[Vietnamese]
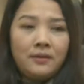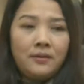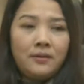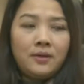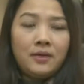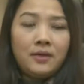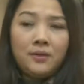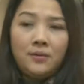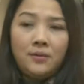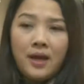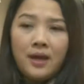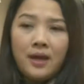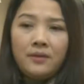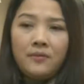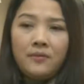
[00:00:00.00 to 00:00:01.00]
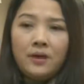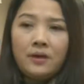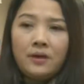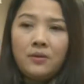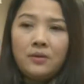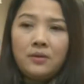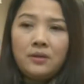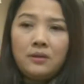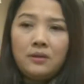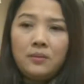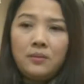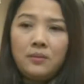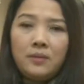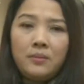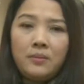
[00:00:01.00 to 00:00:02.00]
nó được ưu đãi hoặc là có những
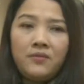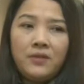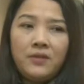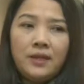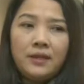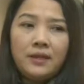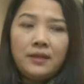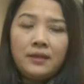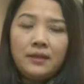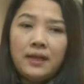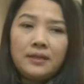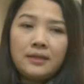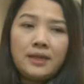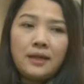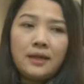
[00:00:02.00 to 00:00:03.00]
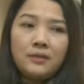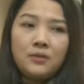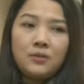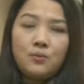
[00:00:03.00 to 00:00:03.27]
lúc là bởi vì lấy đấy tài sản